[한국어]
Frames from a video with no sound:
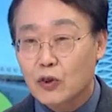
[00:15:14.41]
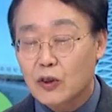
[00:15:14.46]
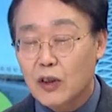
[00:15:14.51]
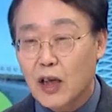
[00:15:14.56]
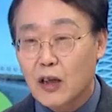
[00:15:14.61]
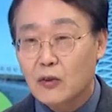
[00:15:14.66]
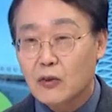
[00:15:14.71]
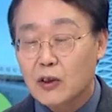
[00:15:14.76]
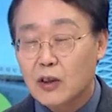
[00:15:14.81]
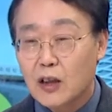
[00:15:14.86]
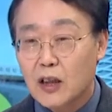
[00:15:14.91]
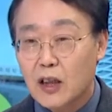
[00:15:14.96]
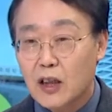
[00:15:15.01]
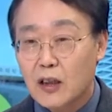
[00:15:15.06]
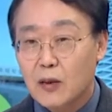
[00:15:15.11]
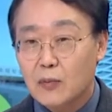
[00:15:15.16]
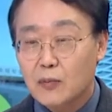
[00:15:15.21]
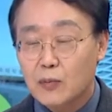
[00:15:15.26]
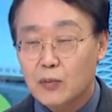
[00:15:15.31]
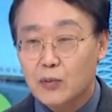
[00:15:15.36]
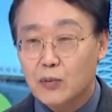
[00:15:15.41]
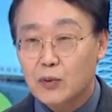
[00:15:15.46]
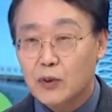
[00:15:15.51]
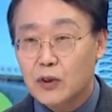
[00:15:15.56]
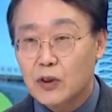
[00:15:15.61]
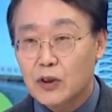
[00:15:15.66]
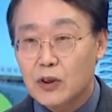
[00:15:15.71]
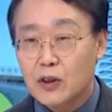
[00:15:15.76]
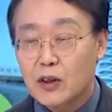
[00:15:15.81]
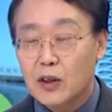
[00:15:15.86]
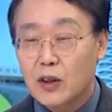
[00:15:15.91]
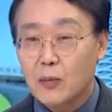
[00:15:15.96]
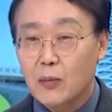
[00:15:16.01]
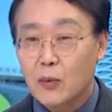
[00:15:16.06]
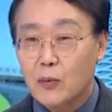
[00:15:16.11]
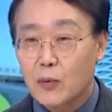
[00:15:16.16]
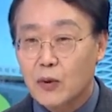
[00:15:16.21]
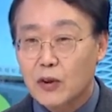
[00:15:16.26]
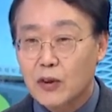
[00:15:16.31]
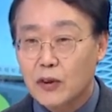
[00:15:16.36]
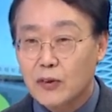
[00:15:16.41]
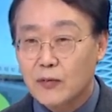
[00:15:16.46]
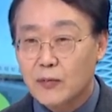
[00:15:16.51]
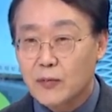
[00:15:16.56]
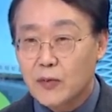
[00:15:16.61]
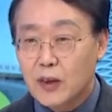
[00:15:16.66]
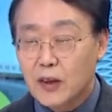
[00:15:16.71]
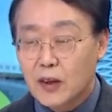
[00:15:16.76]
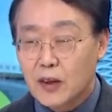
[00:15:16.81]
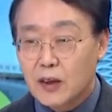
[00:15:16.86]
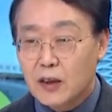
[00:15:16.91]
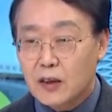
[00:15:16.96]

나올 때 부분들을 이렇게 보면은 네.